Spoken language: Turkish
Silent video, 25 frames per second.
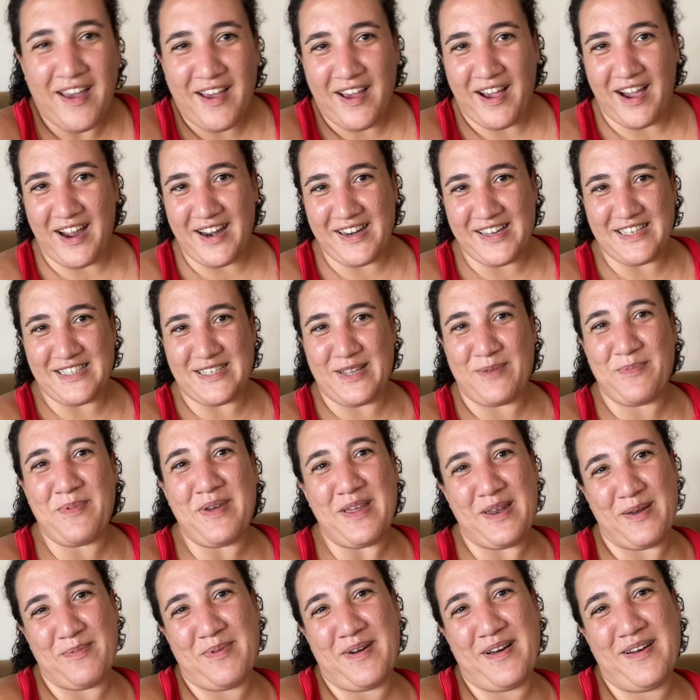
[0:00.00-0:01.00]
Herkese
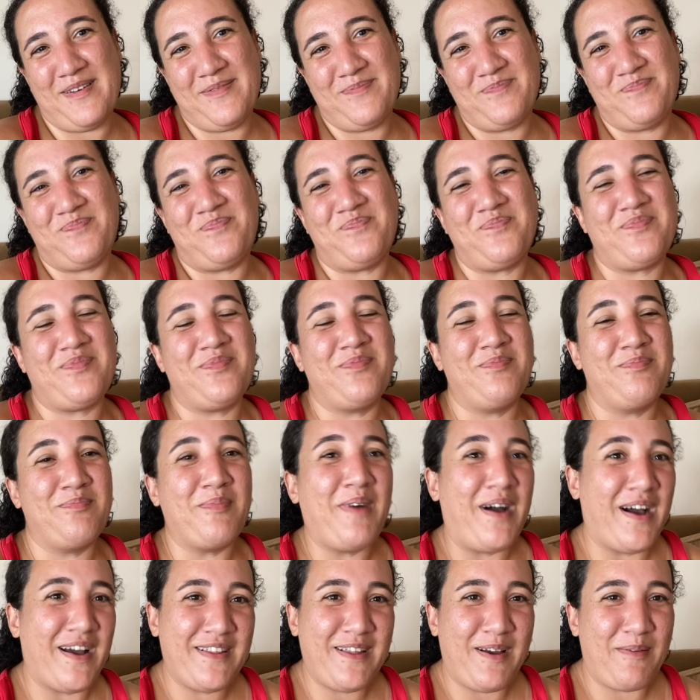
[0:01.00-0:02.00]
merhaba.
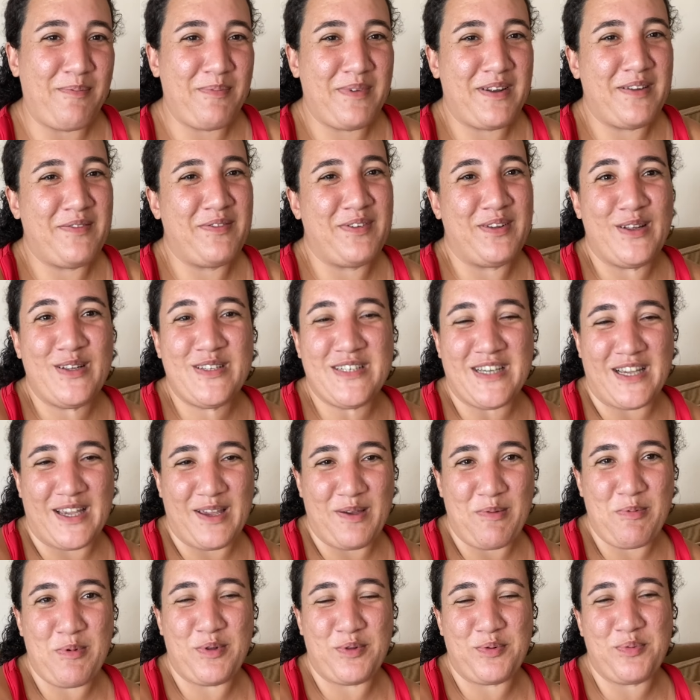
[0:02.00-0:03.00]
Bayağıdan beri video
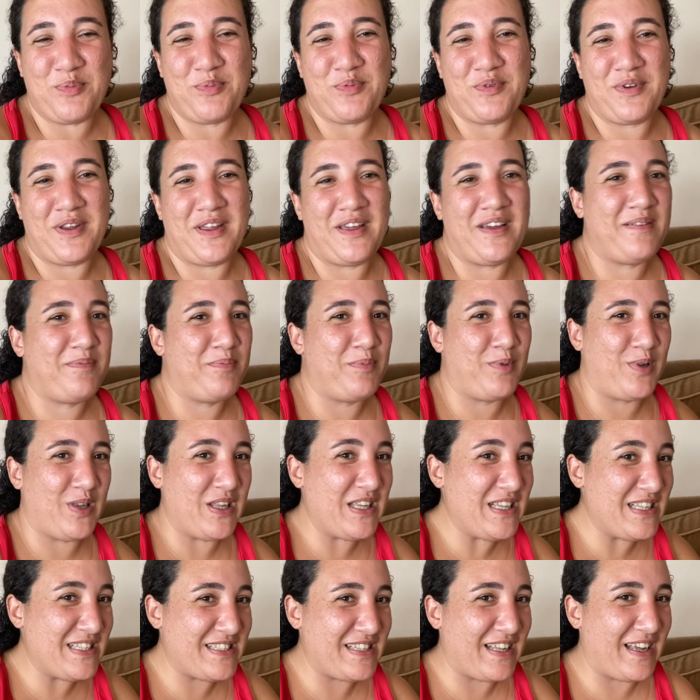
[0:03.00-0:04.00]
çekemiyordum buraya. Böyle
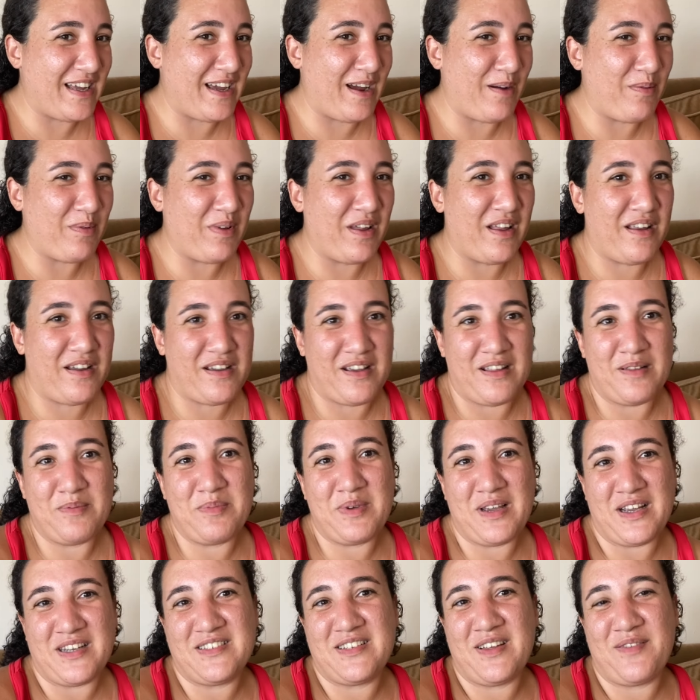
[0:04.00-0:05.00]
Instagram'a alakalı
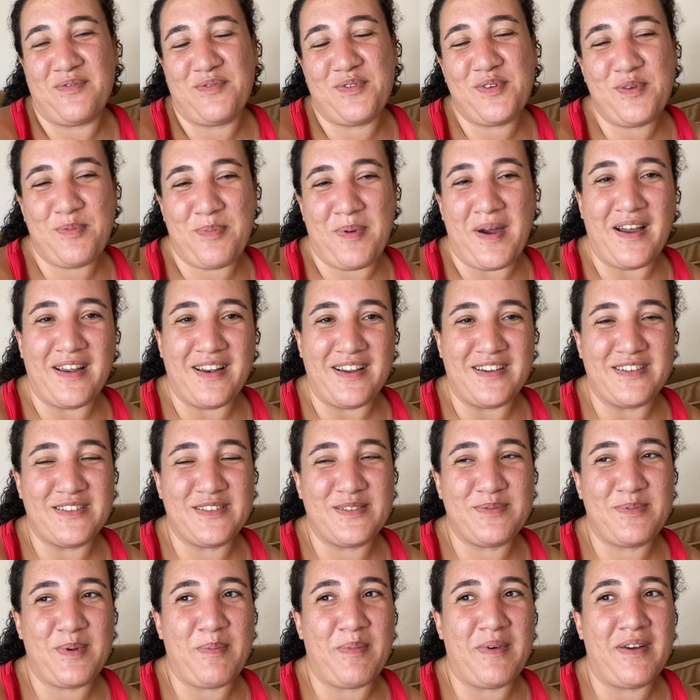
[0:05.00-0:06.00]
birkaç tane video
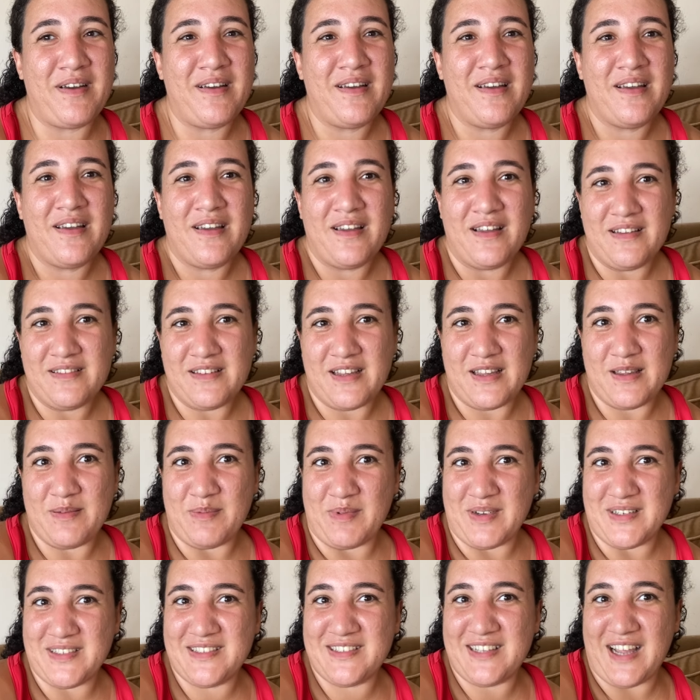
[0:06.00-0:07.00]
paylaştım ama dedim
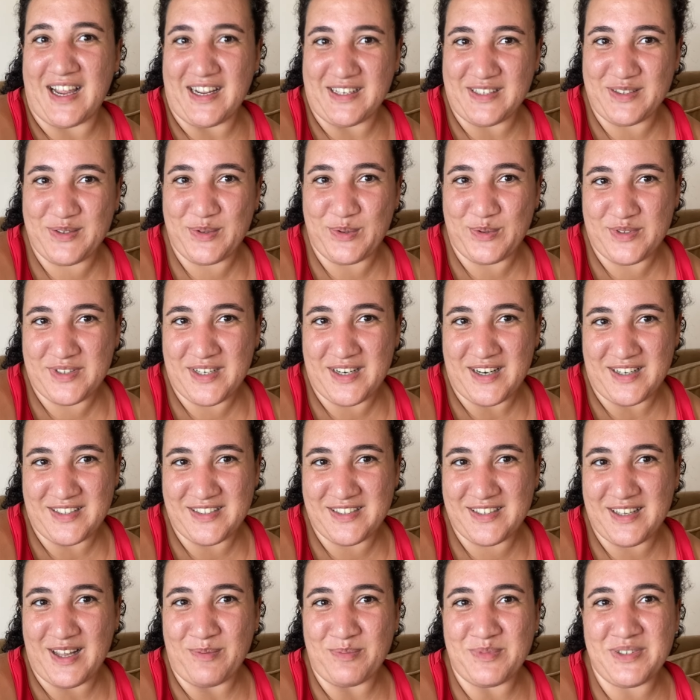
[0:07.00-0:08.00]
hazır tercih sonuçları
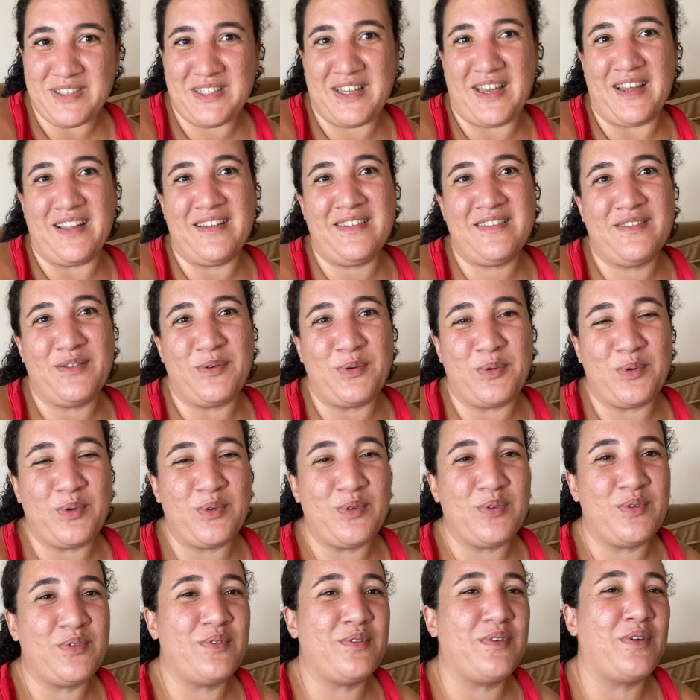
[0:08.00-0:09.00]
açıklanmışken
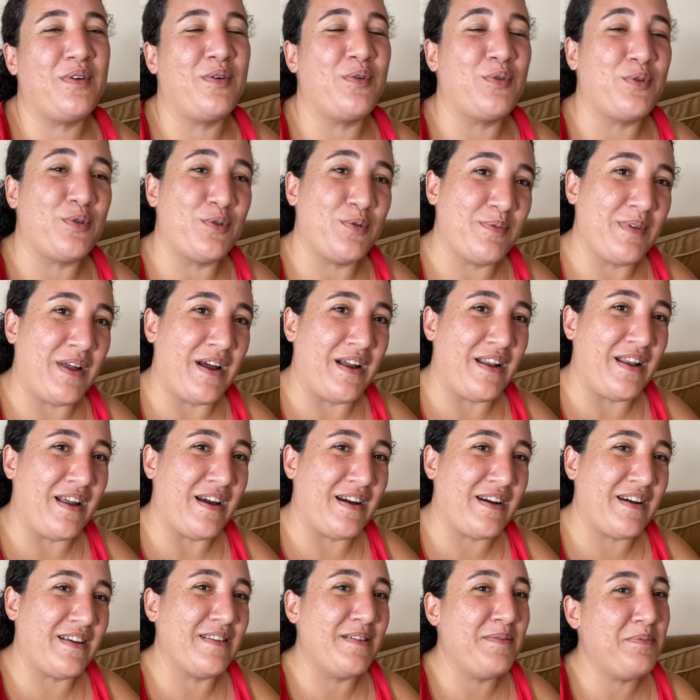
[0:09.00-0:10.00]
okul Okulunla
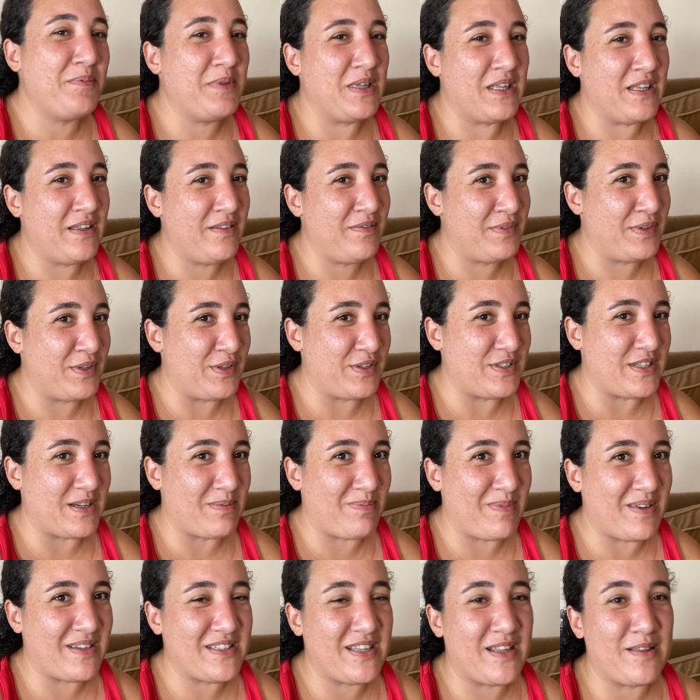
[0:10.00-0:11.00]
alakalı bir video
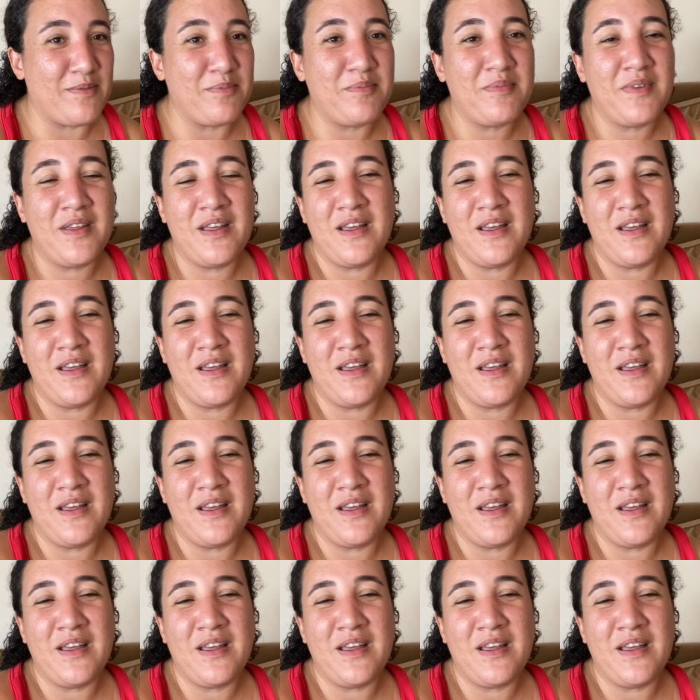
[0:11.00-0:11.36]
çekmek istedim.